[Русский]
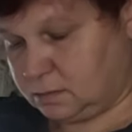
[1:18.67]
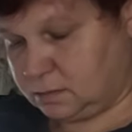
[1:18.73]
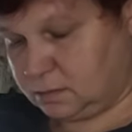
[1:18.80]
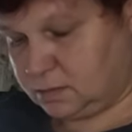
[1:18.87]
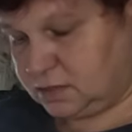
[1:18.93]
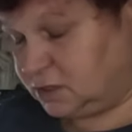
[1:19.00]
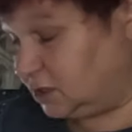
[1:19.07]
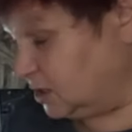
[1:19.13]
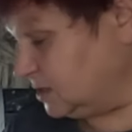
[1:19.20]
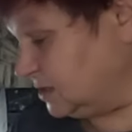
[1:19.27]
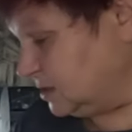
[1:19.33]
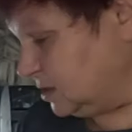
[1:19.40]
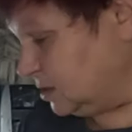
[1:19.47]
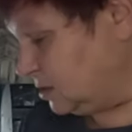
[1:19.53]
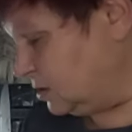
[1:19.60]

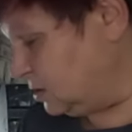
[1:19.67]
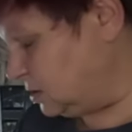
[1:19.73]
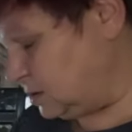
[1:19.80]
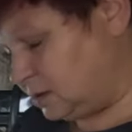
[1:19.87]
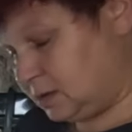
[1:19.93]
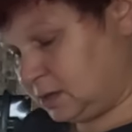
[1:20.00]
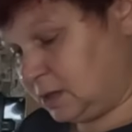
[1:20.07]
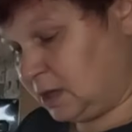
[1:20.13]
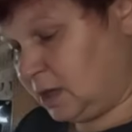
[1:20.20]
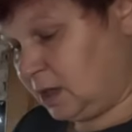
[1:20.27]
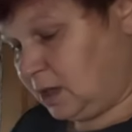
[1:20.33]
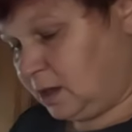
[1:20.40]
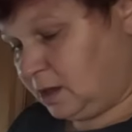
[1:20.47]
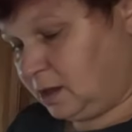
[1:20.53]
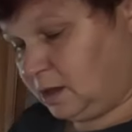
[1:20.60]
Сейчас их
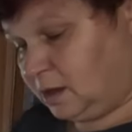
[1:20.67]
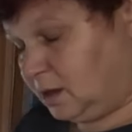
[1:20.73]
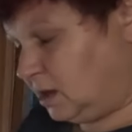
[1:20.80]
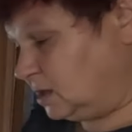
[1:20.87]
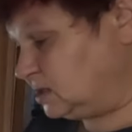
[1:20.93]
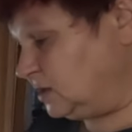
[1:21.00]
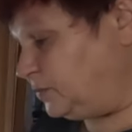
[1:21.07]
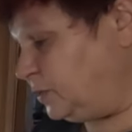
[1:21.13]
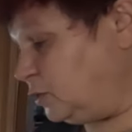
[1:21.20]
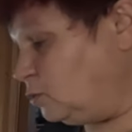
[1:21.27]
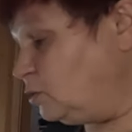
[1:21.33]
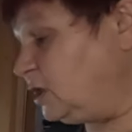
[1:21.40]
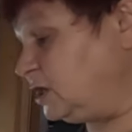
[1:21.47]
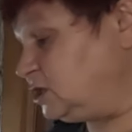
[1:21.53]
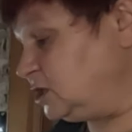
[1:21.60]

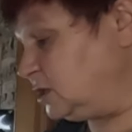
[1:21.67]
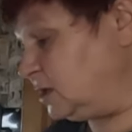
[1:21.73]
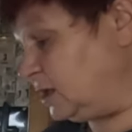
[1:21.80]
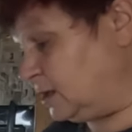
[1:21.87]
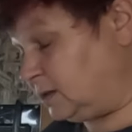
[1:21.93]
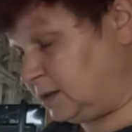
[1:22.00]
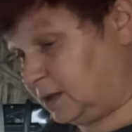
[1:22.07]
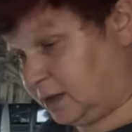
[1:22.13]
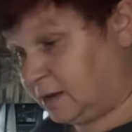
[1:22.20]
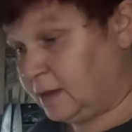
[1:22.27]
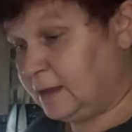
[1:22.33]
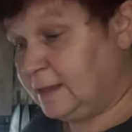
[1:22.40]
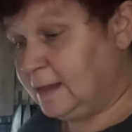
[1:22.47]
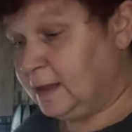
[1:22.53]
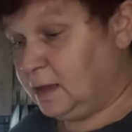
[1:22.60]
запеку до черноты.
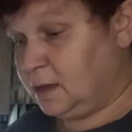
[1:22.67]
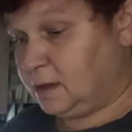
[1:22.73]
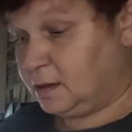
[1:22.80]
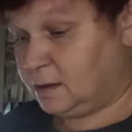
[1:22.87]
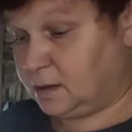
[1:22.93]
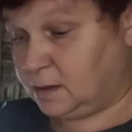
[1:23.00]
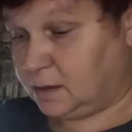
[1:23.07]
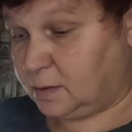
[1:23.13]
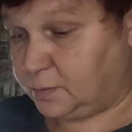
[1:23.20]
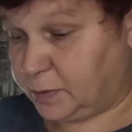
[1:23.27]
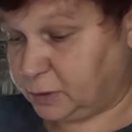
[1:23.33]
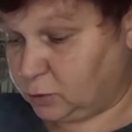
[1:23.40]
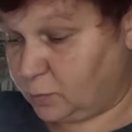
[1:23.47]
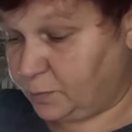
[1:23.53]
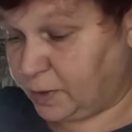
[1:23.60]
Э,
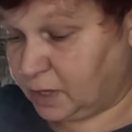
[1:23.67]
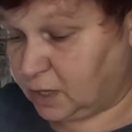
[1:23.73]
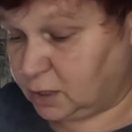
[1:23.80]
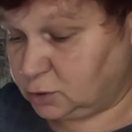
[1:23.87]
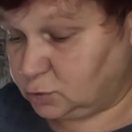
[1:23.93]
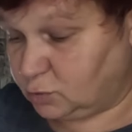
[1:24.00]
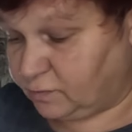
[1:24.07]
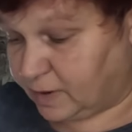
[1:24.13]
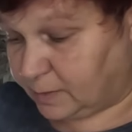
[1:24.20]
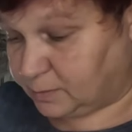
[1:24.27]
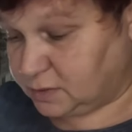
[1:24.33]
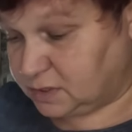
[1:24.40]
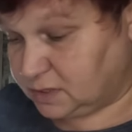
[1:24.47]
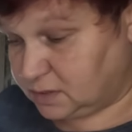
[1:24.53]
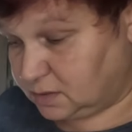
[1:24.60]
потом покажу вам,
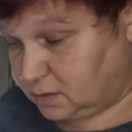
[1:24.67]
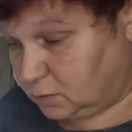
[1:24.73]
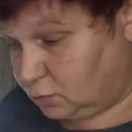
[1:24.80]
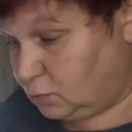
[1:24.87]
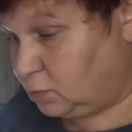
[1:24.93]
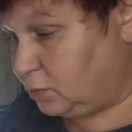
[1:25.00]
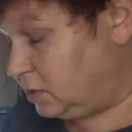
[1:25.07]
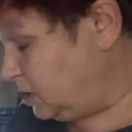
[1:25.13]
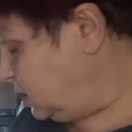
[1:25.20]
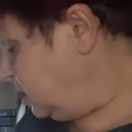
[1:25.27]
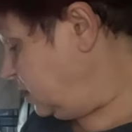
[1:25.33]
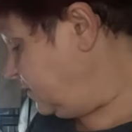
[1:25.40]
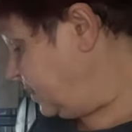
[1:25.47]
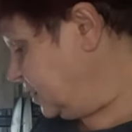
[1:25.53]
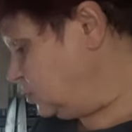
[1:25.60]
ну,
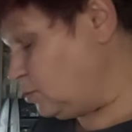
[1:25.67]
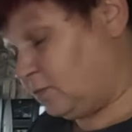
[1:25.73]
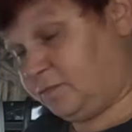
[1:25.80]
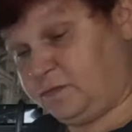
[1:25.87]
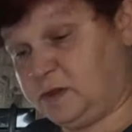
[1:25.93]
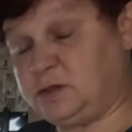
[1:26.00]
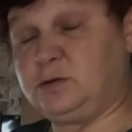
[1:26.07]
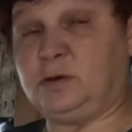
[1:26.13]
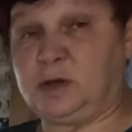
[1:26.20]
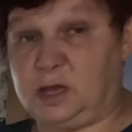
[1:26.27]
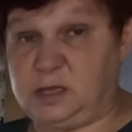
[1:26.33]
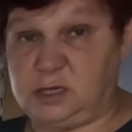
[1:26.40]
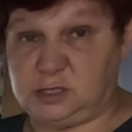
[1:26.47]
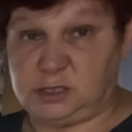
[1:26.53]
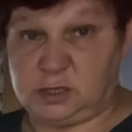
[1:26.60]
не в одном видео,
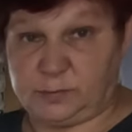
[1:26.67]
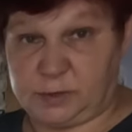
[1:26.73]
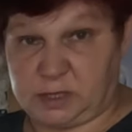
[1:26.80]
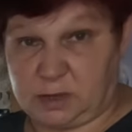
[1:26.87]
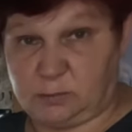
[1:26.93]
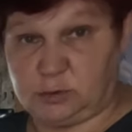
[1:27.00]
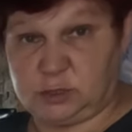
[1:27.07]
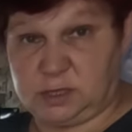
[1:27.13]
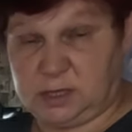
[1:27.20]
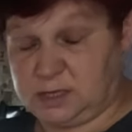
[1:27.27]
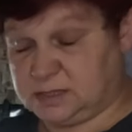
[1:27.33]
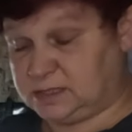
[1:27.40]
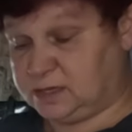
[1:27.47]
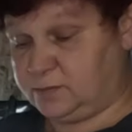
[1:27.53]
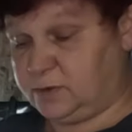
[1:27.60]
конечно, потому что
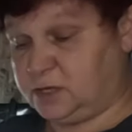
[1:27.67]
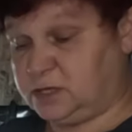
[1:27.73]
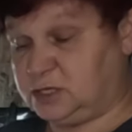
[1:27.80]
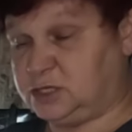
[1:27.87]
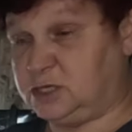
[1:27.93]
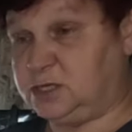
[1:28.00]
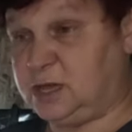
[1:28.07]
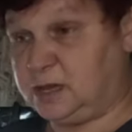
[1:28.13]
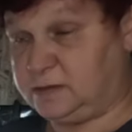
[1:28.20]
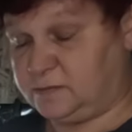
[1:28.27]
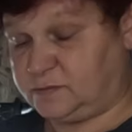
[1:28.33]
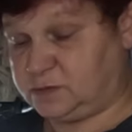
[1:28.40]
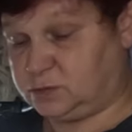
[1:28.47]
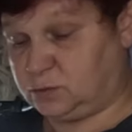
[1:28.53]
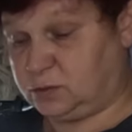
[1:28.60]
если мне дожидать
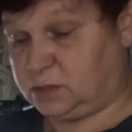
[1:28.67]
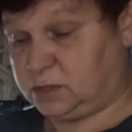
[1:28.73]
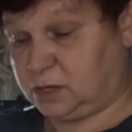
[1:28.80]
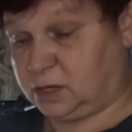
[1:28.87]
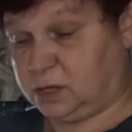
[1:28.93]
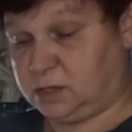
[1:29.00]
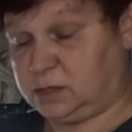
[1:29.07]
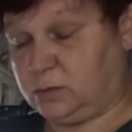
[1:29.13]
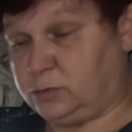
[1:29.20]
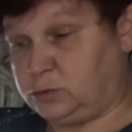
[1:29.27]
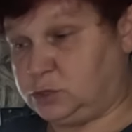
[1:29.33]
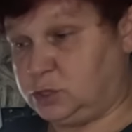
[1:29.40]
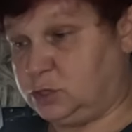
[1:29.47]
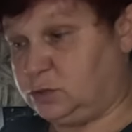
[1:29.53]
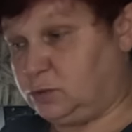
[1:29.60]
все это, это
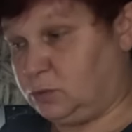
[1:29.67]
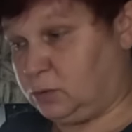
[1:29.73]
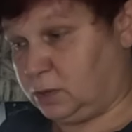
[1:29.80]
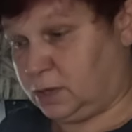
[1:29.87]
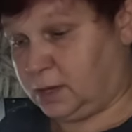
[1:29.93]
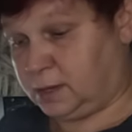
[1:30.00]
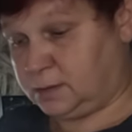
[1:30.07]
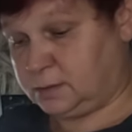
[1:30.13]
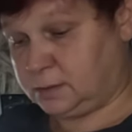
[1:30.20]
очень долго.